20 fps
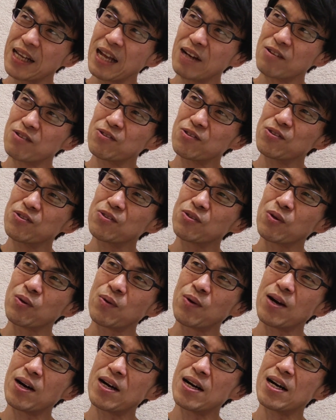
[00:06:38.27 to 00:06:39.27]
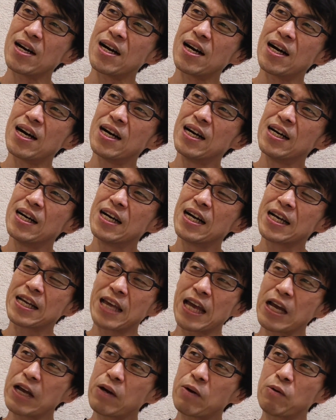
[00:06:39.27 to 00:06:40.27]
やるのは
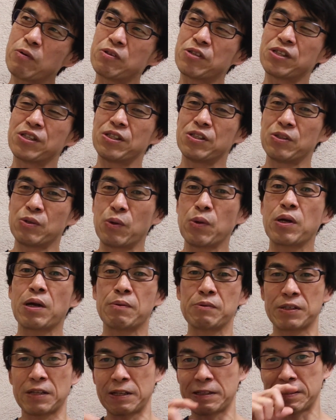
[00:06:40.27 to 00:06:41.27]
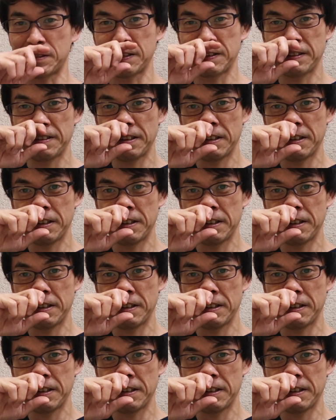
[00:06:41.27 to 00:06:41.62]
結構しんどいかもしれないです